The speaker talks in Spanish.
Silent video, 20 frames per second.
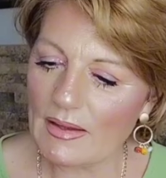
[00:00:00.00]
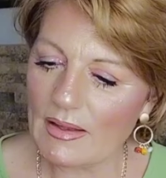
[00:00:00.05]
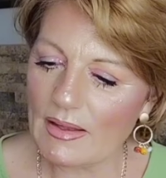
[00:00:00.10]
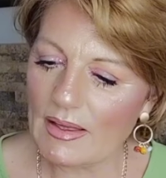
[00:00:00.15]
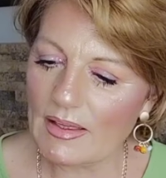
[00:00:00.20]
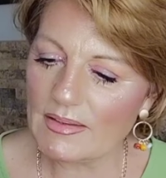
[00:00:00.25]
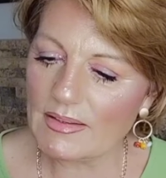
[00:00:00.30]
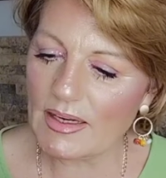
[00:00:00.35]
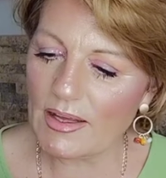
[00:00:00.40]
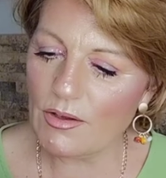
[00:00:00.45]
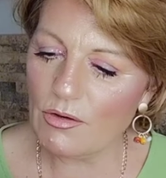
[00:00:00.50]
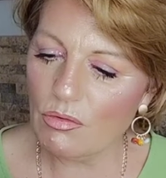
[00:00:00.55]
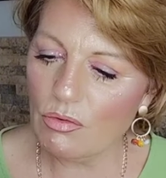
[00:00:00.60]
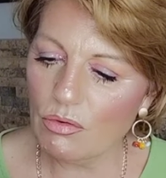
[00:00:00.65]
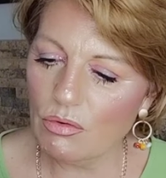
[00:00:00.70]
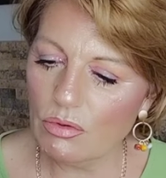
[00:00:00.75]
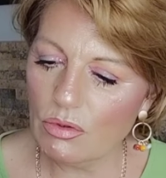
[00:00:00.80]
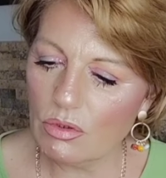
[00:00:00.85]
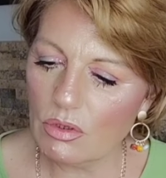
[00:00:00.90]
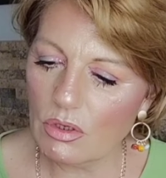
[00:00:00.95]
Que trae
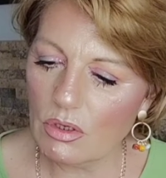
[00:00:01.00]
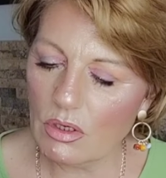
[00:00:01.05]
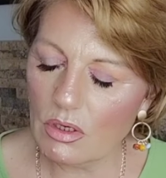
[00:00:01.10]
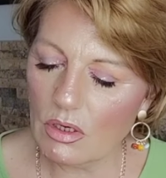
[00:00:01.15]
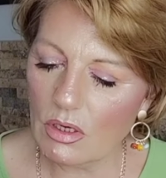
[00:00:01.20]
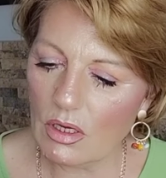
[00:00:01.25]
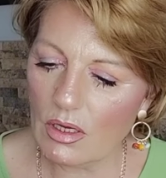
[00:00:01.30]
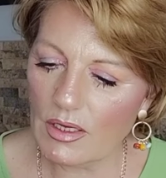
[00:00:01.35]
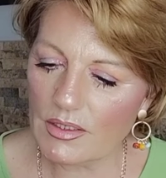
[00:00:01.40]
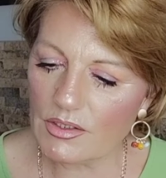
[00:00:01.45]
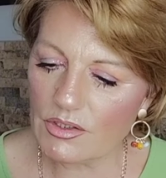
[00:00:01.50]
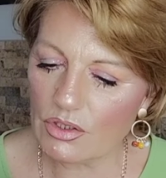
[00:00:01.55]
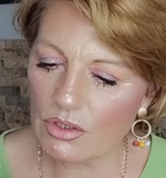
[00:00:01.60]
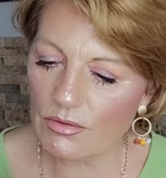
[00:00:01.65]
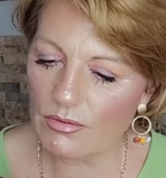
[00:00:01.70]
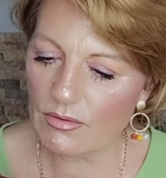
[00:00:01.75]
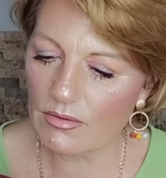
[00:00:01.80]
un... esto.